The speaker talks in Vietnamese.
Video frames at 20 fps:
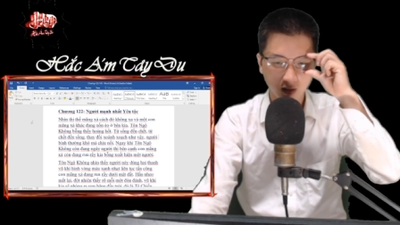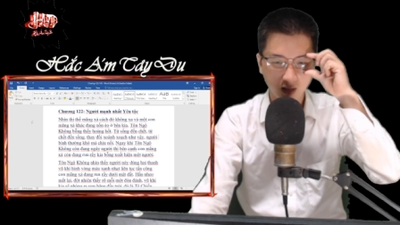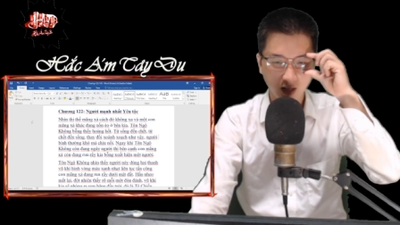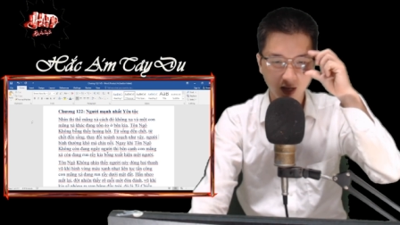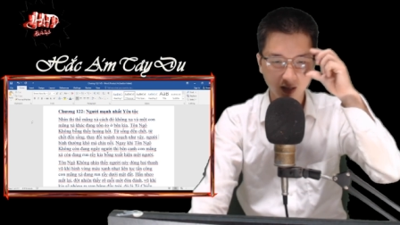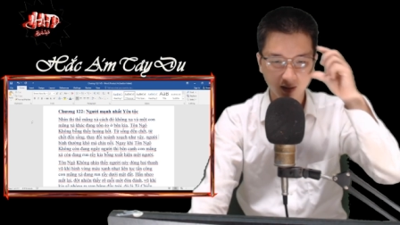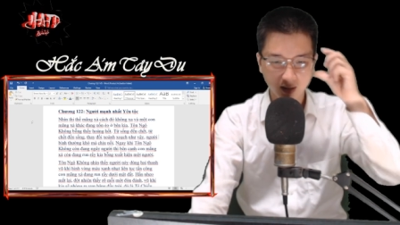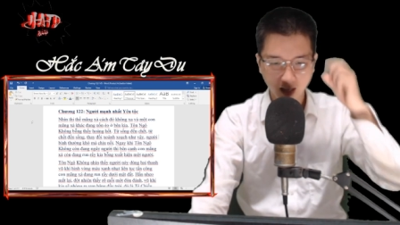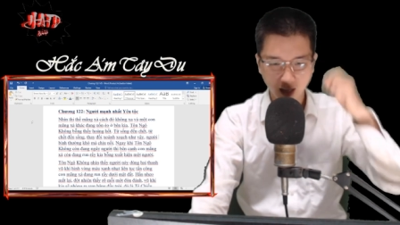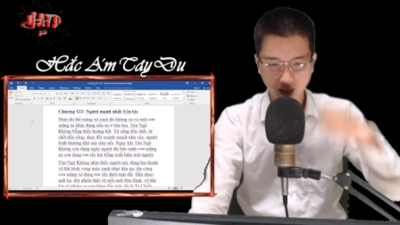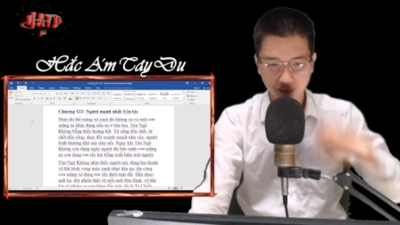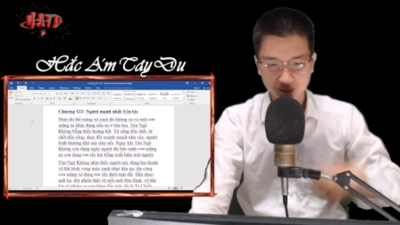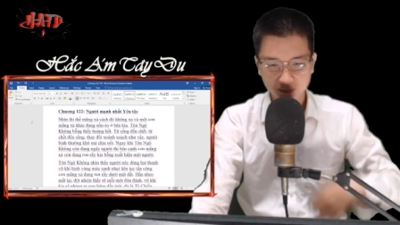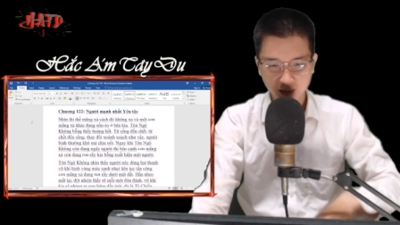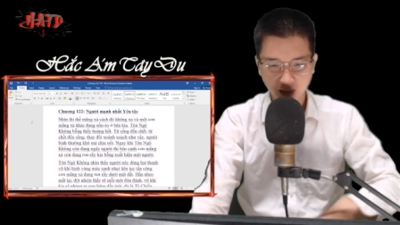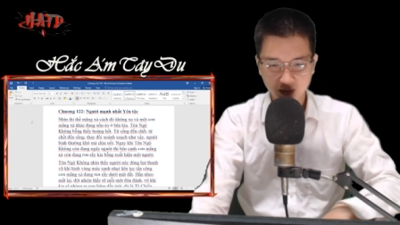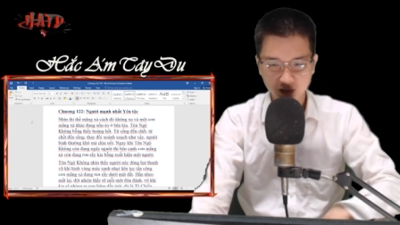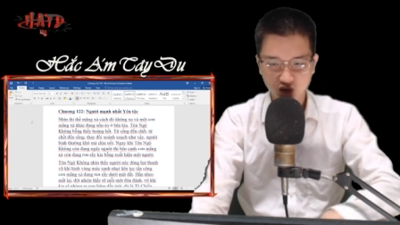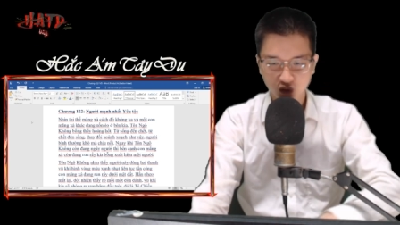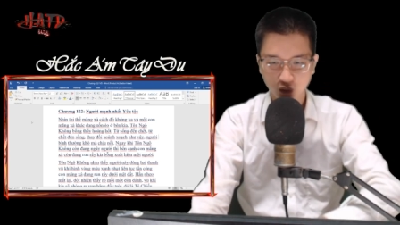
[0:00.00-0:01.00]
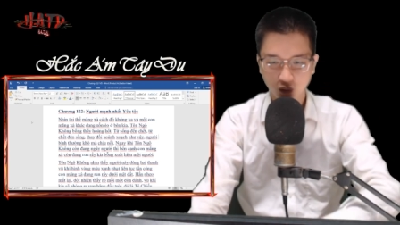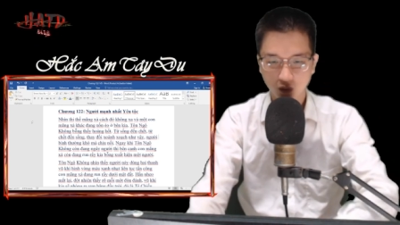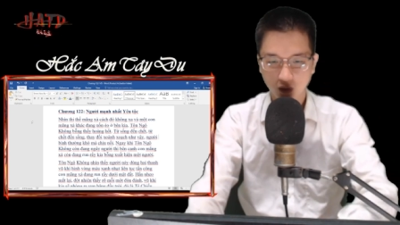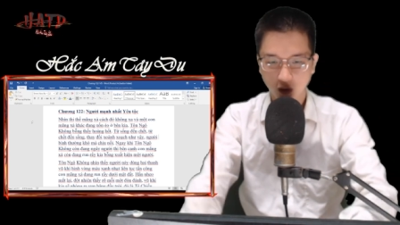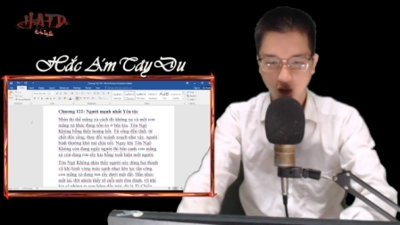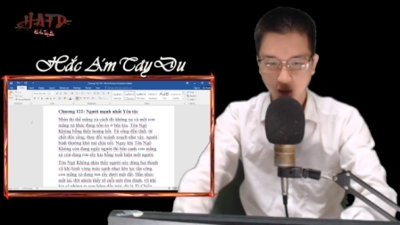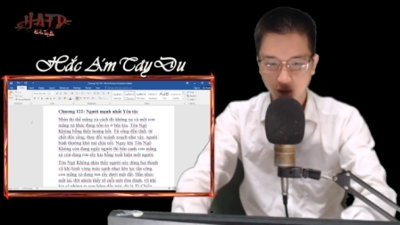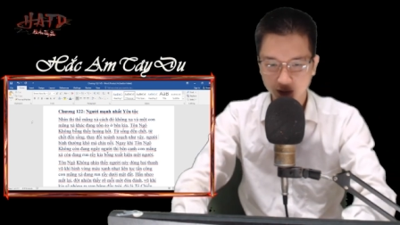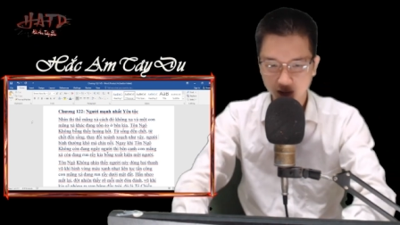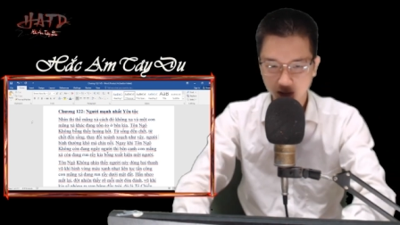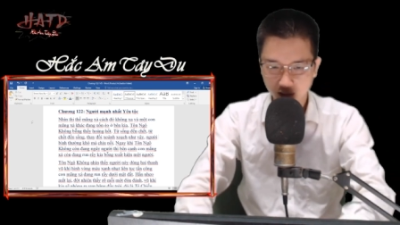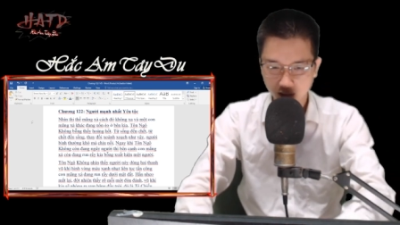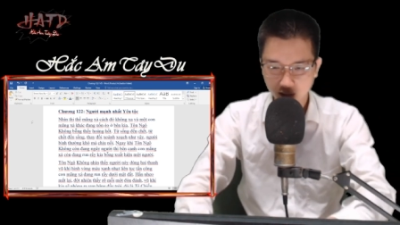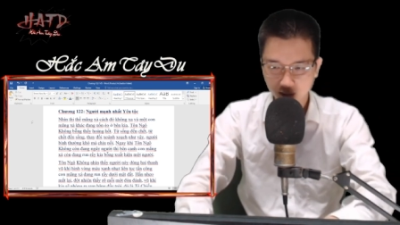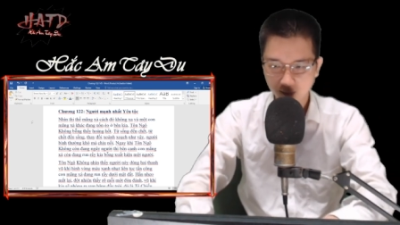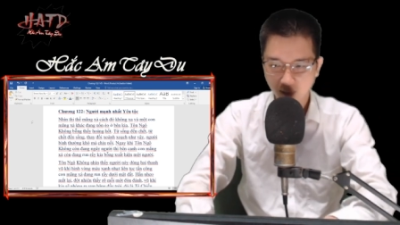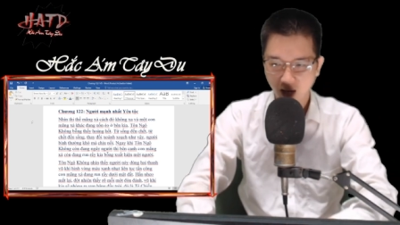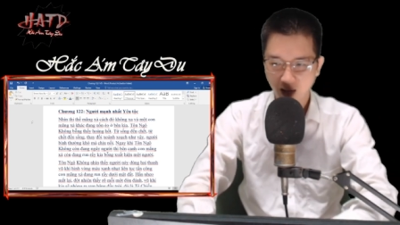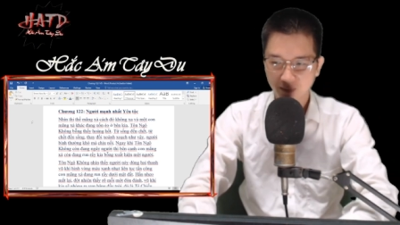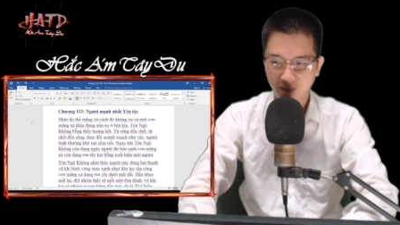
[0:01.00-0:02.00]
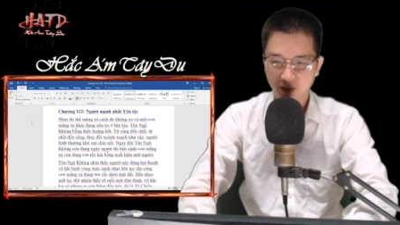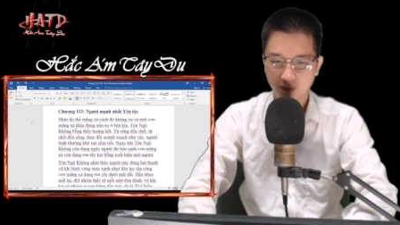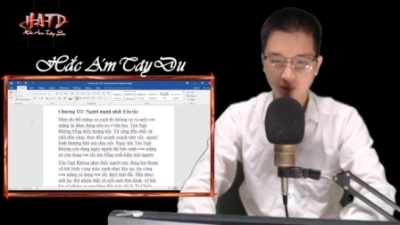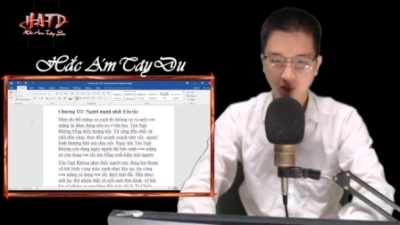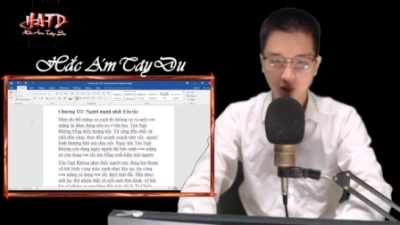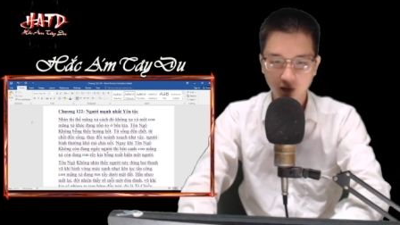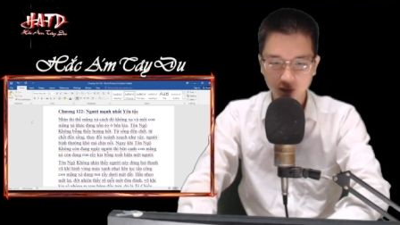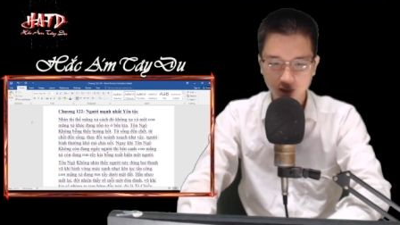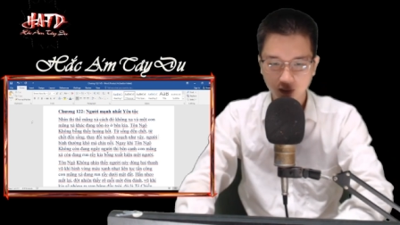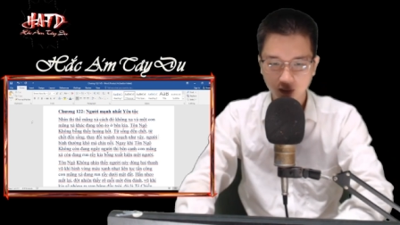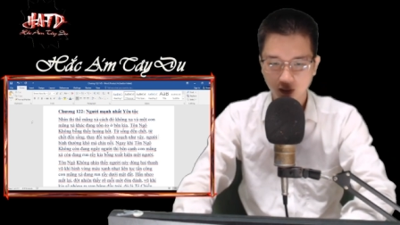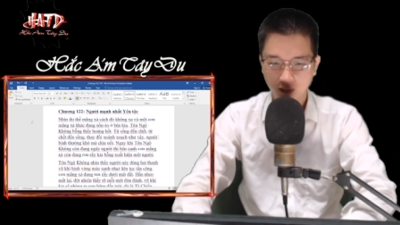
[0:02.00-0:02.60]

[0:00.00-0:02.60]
Hắc ám Tây Du hồi thứ 31